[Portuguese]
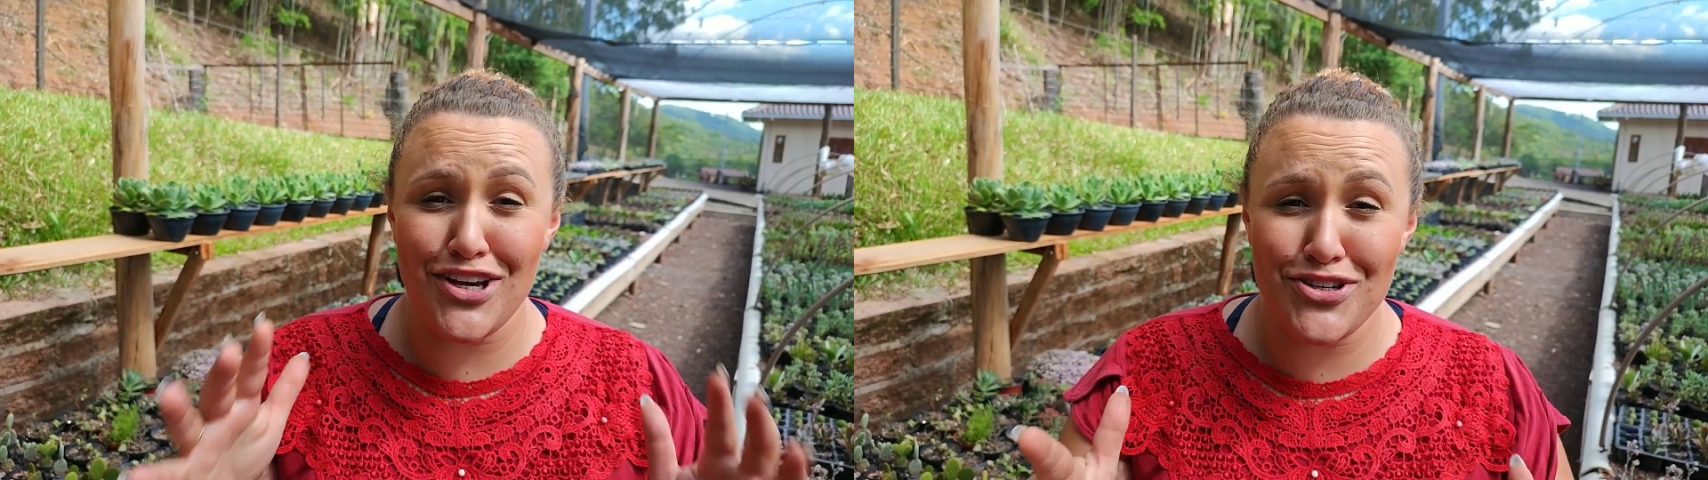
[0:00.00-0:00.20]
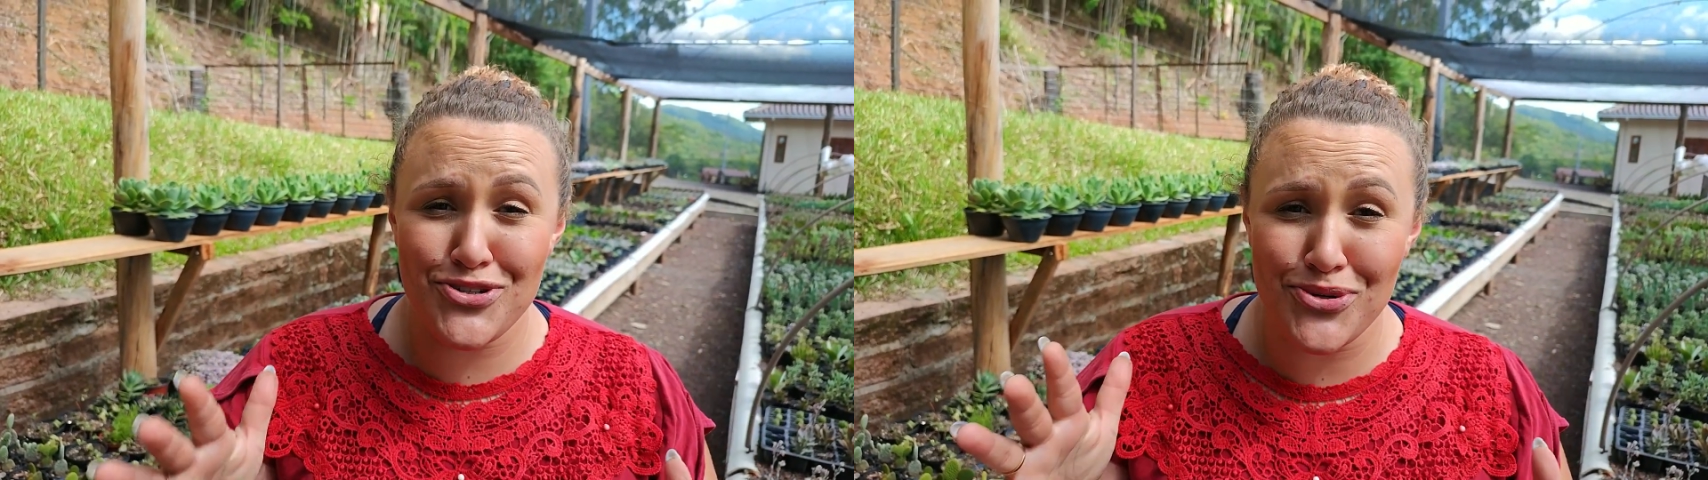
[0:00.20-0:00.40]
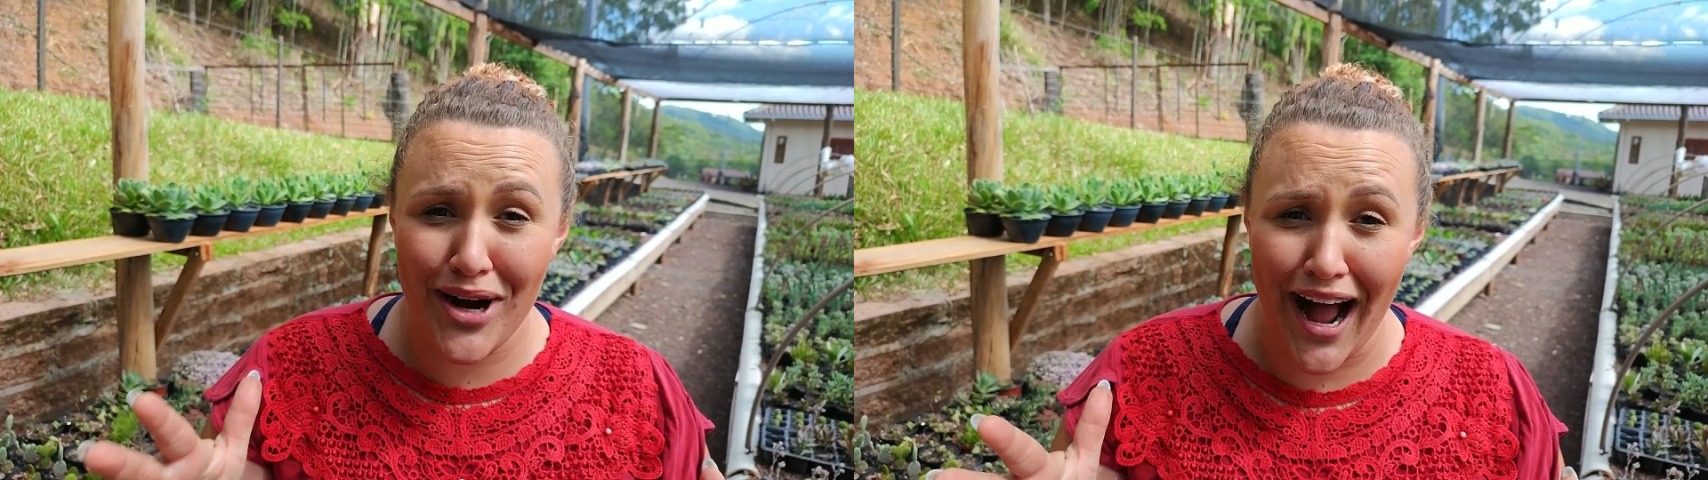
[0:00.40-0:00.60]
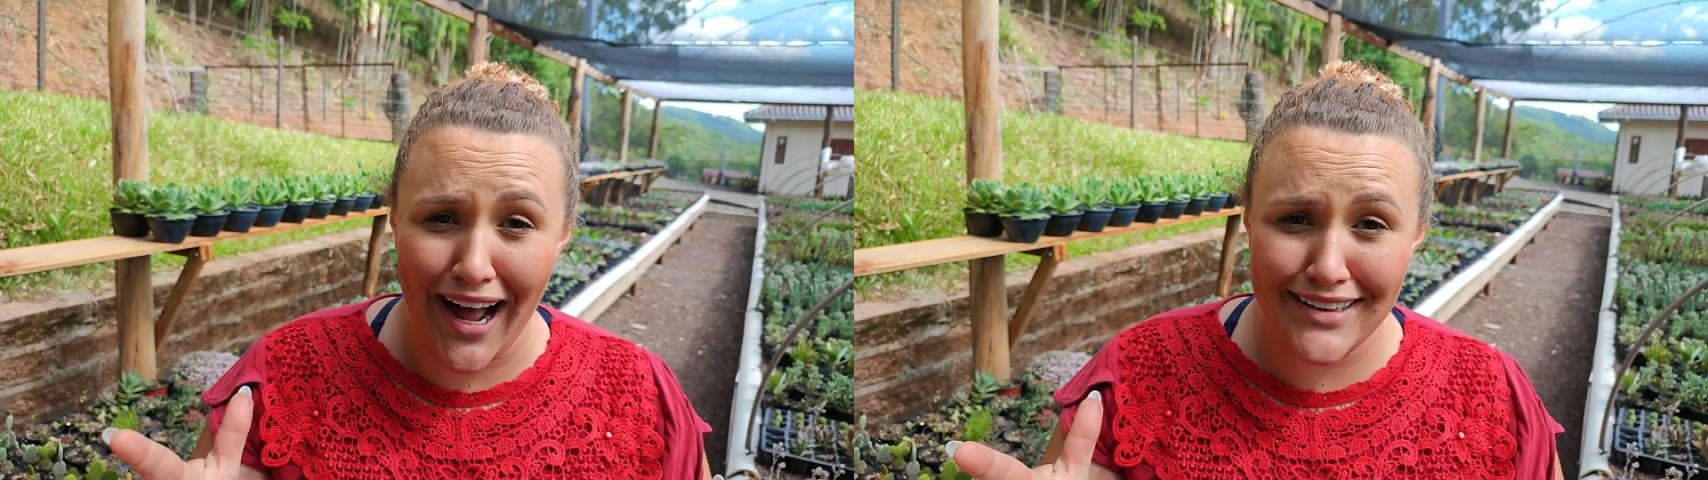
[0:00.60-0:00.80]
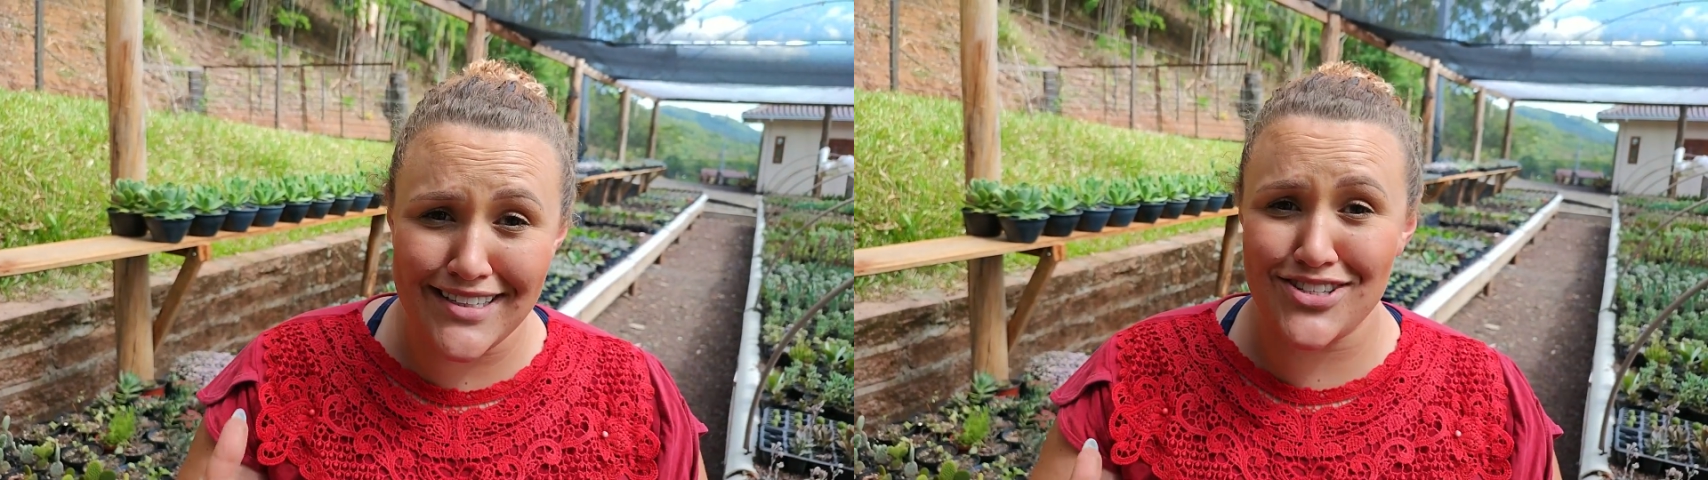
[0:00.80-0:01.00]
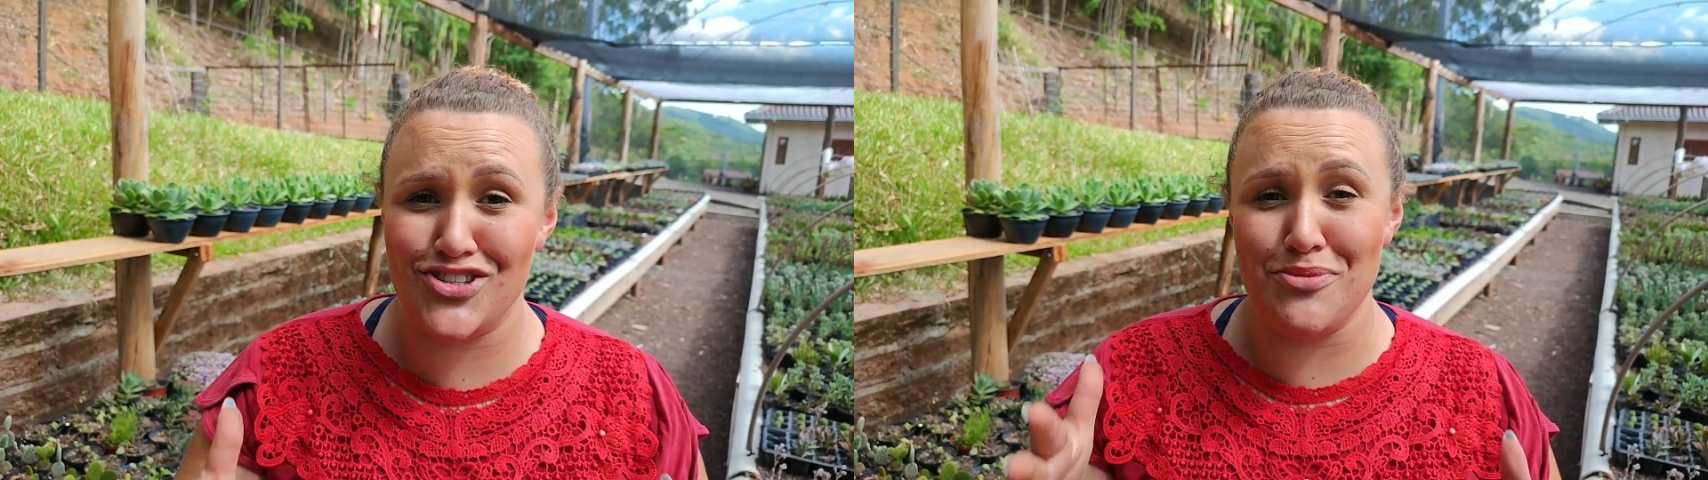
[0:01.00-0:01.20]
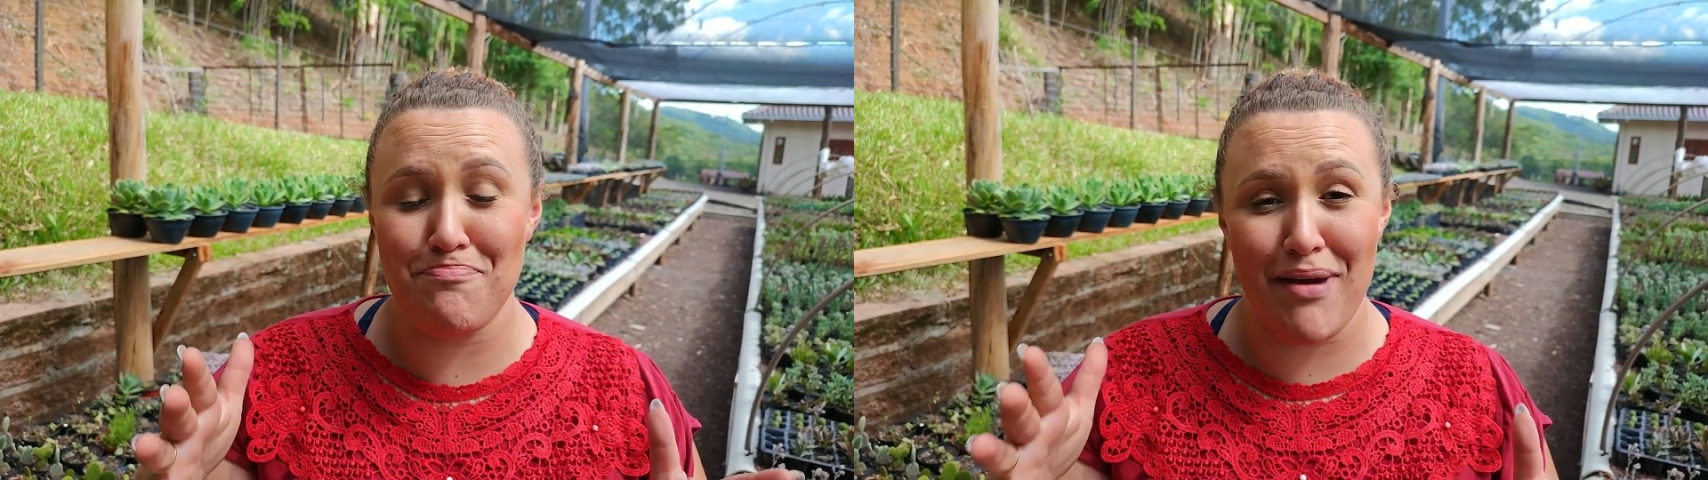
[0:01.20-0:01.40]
enxurrada de